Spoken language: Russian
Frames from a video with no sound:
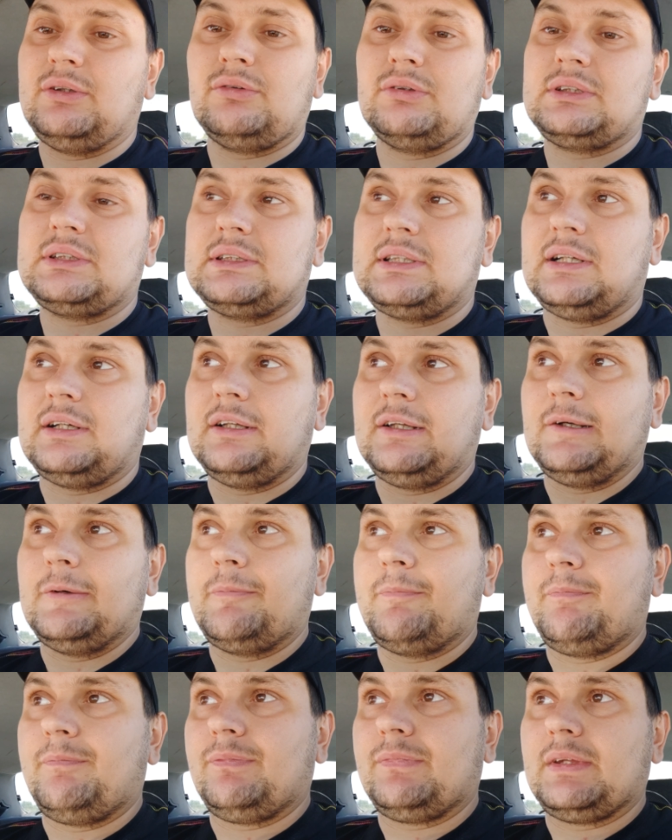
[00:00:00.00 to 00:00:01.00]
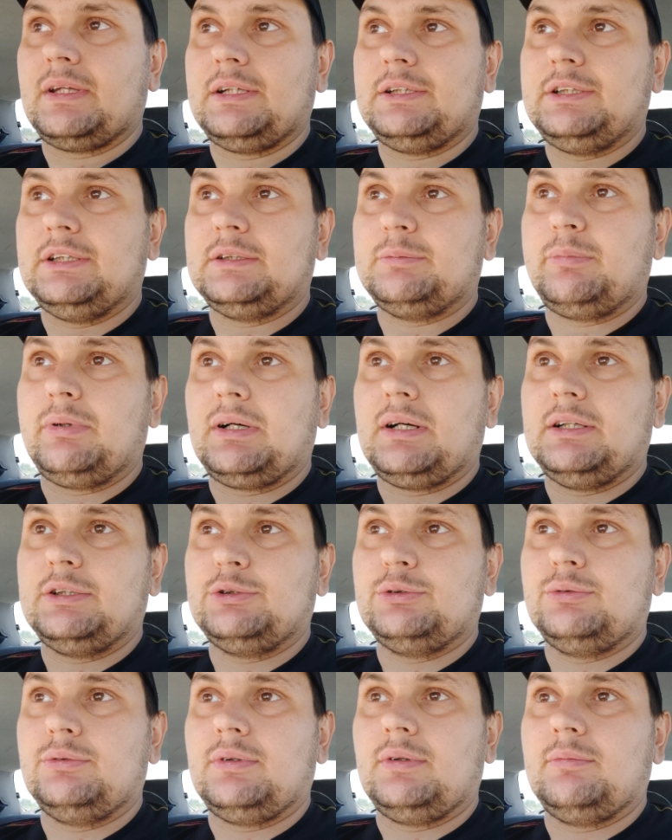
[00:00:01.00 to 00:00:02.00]
оно стало. Сейчас
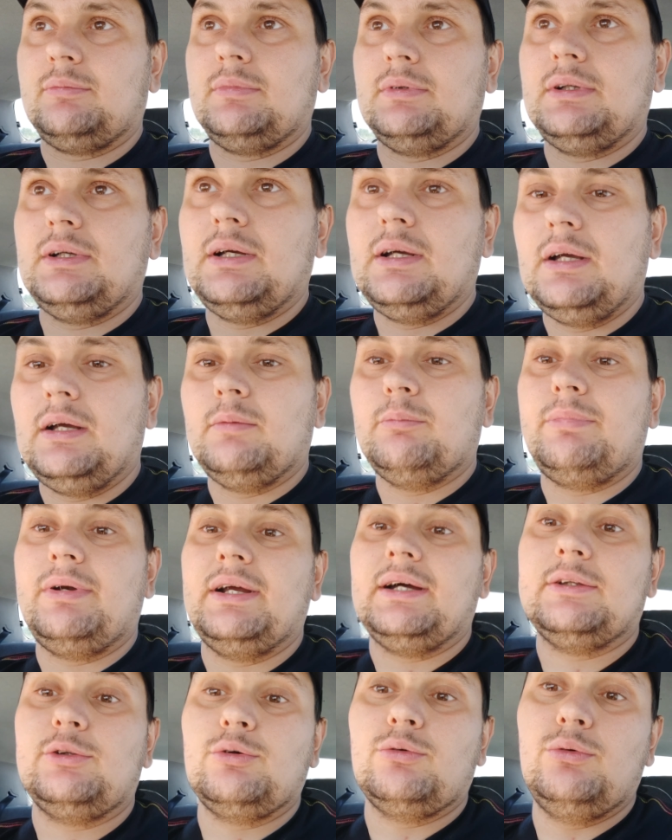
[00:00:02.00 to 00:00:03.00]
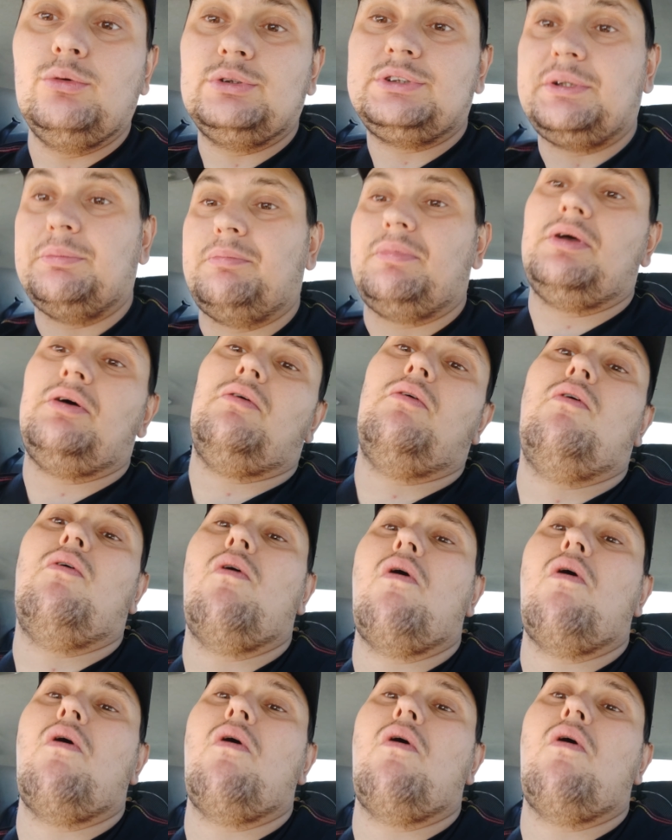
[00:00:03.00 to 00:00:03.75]
покажу вам, приготовлю себе